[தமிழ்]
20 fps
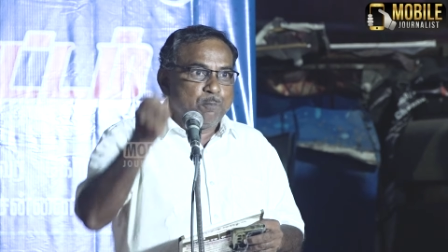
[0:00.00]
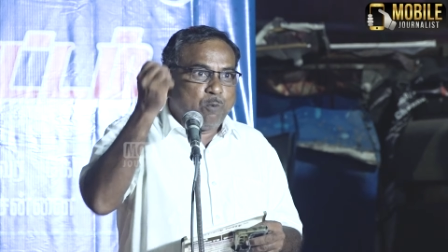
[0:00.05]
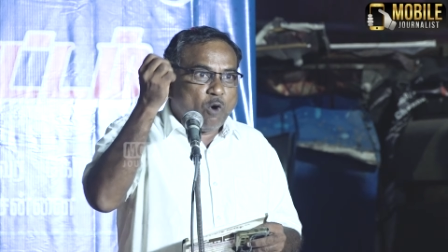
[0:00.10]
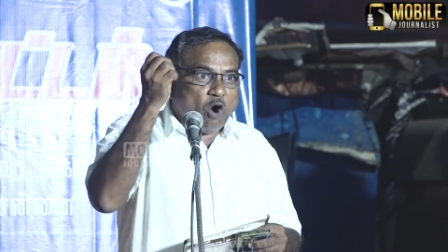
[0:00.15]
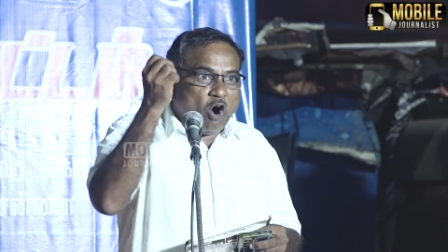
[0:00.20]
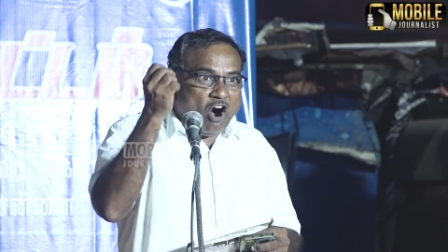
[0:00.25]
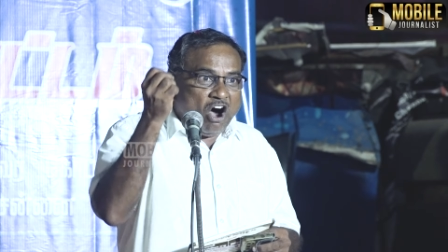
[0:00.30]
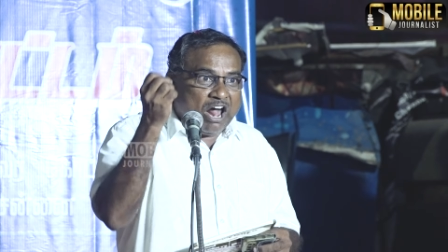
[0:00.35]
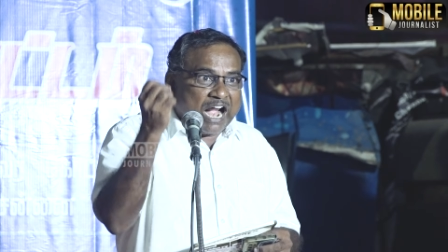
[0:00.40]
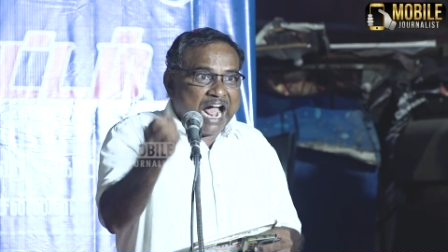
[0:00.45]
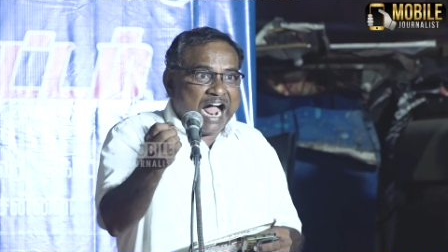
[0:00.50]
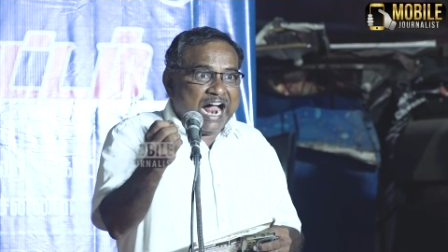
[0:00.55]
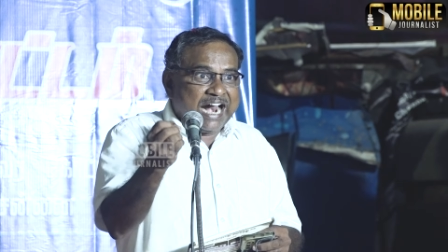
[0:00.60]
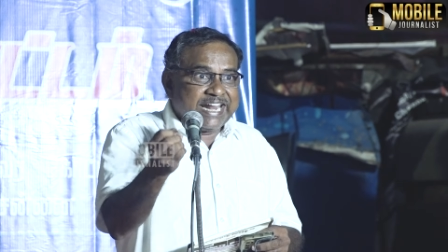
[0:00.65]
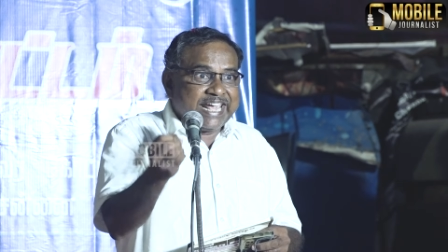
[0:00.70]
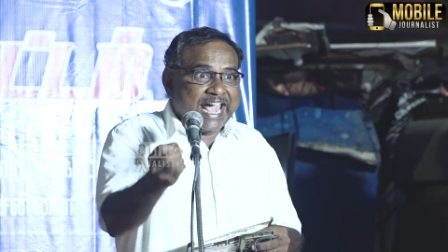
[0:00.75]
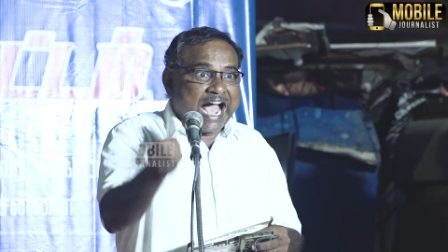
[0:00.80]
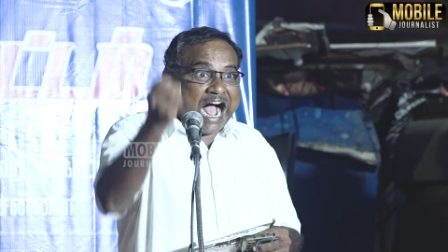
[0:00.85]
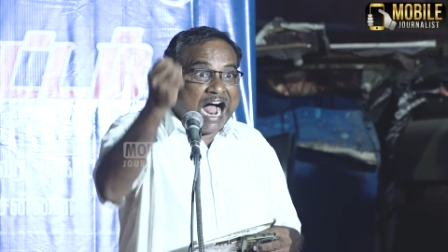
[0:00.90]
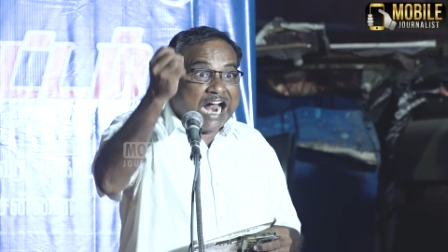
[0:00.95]

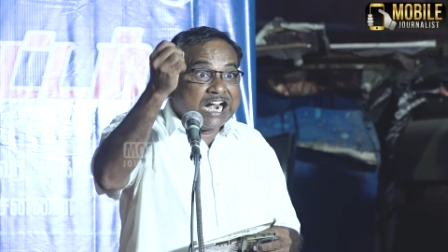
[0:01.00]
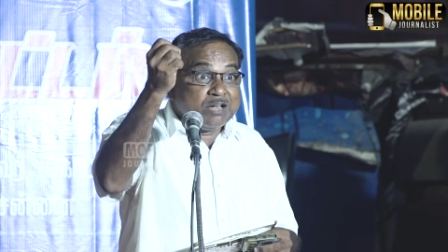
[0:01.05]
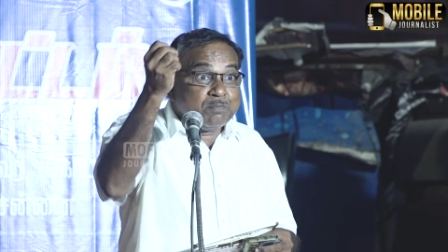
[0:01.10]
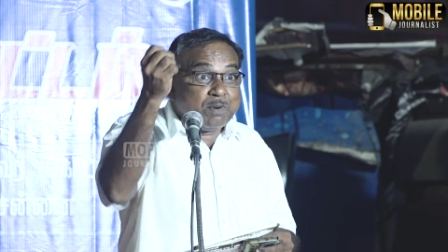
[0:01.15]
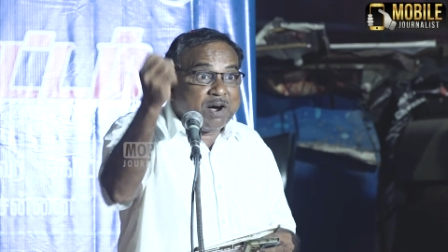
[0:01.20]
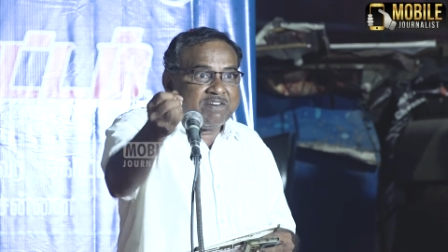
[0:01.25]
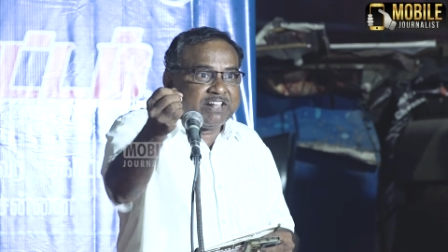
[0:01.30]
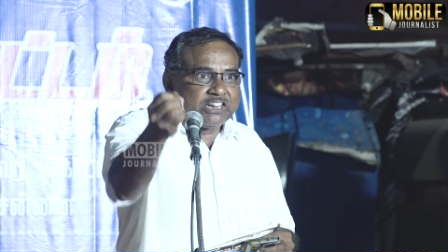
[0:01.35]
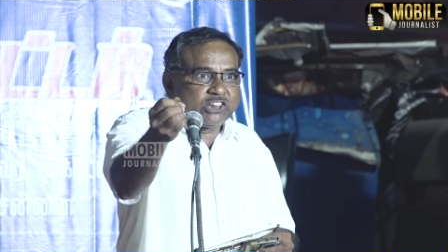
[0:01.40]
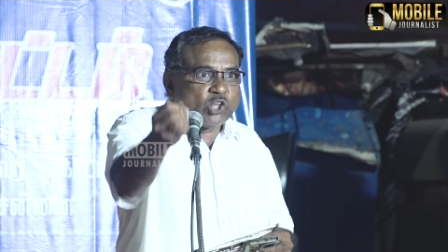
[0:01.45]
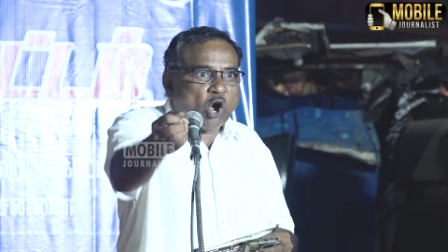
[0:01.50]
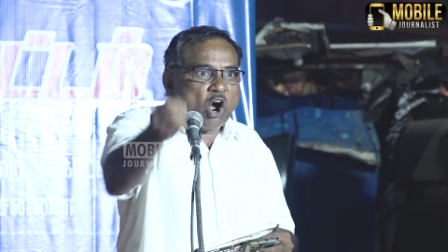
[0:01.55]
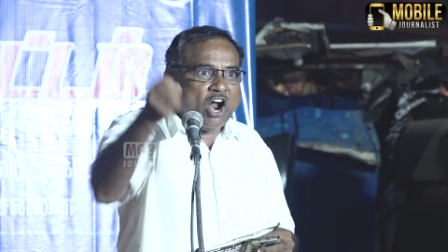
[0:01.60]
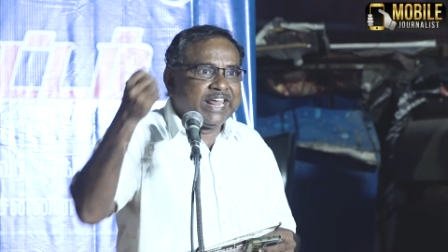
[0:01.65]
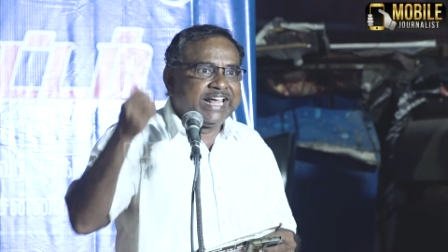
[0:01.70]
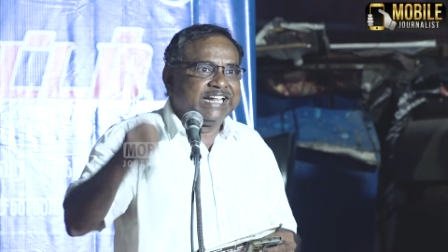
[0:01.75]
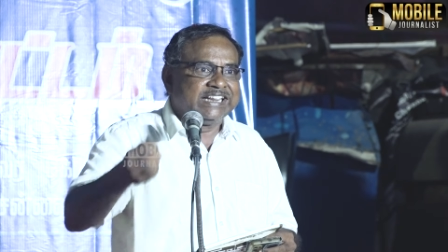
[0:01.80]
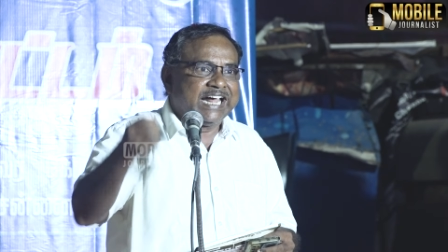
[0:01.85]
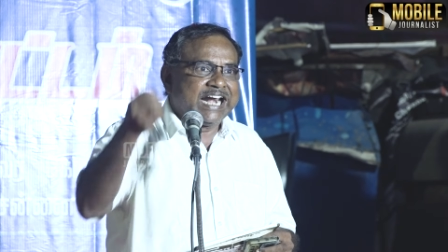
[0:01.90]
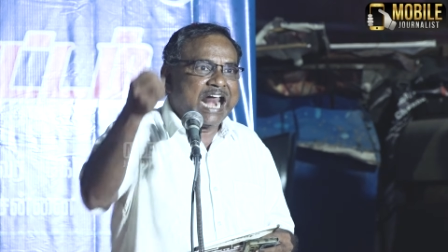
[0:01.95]
போராடிய
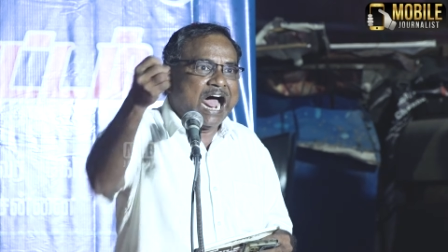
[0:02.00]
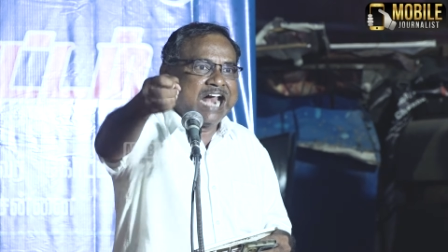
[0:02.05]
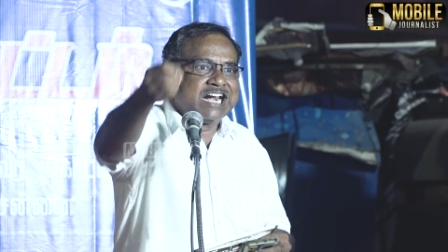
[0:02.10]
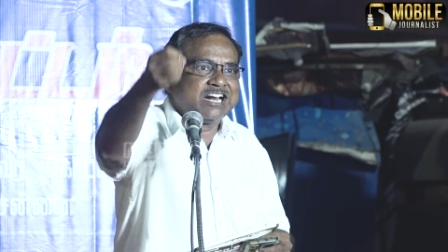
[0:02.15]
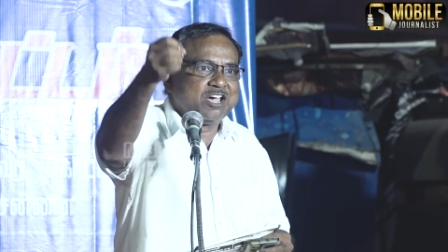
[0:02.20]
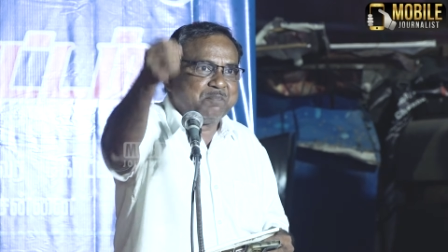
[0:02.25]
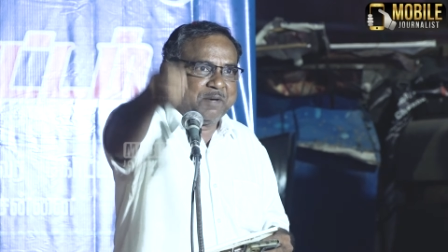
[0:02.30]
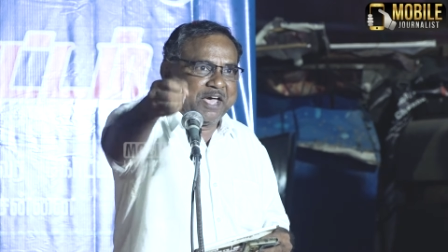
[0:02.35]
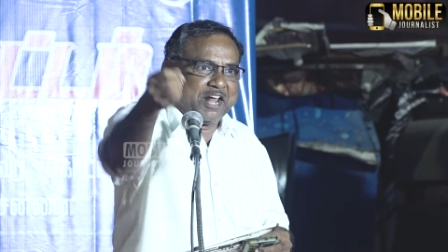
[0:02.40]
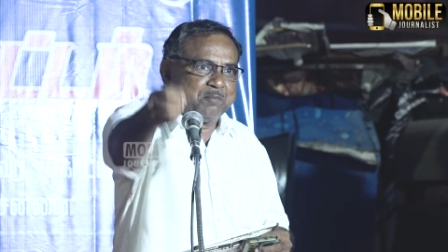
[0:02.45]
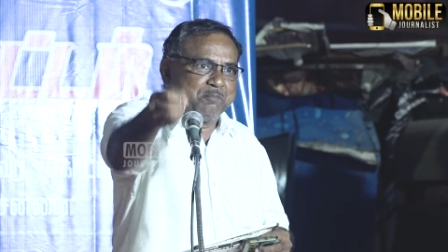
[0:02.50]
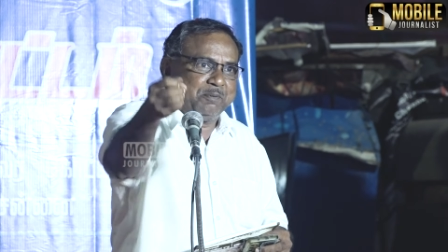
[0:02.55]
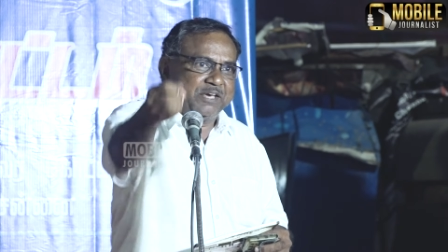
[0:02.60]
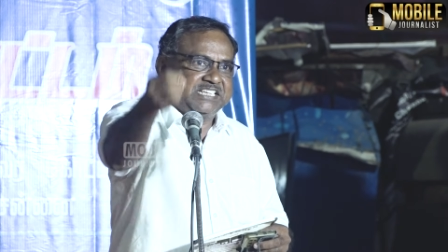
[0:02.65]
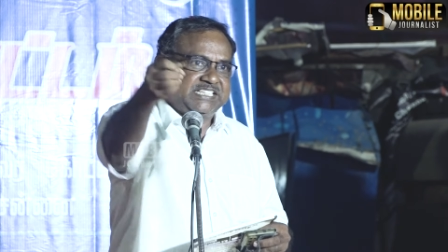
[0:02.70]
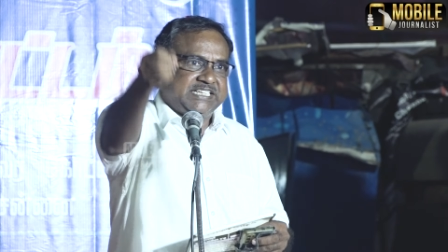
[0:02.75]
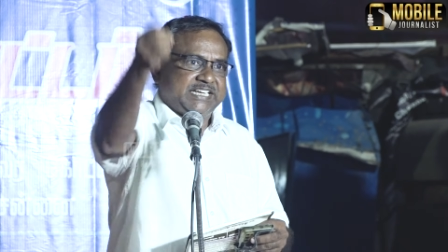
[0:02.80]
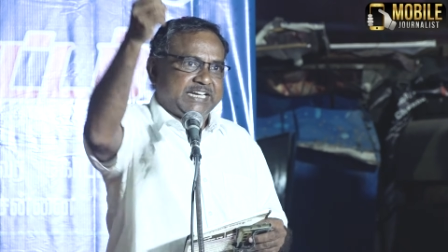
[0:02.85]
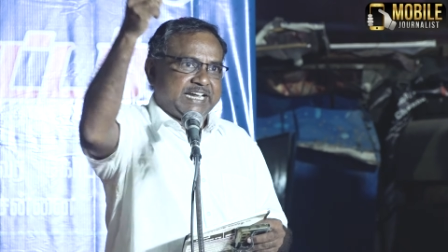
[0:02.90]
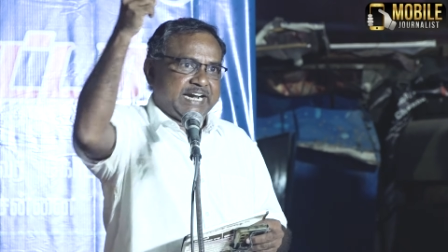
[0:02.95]
அனுபவத்தோடு இந்த நான்கு பேரும்
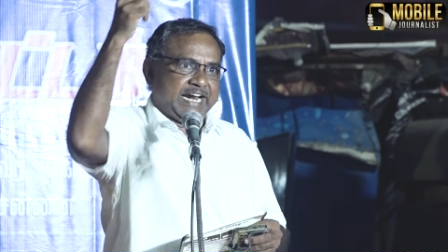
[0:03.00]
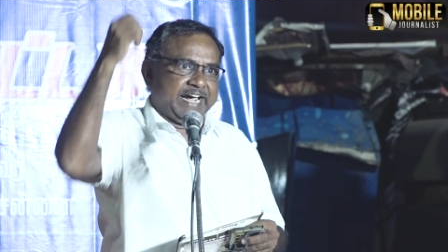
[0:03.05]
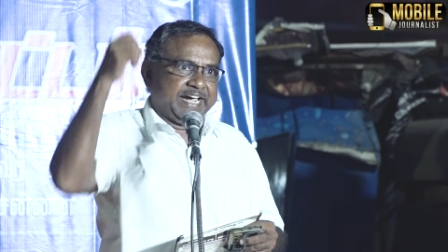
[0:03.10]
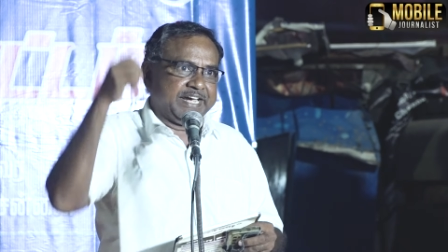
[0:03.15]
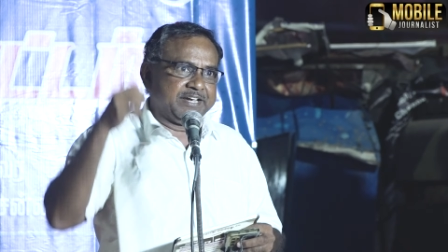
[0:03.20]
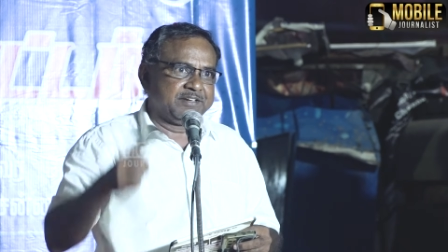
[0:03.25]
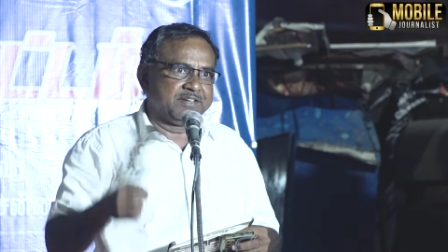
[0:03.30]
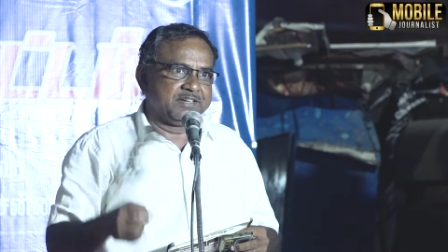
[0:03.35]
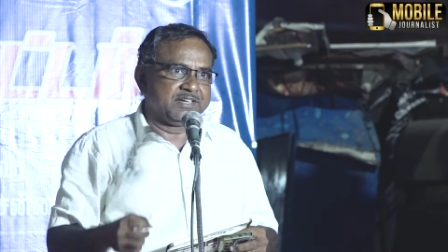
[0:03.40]
பேசியிருக்கிறாங்க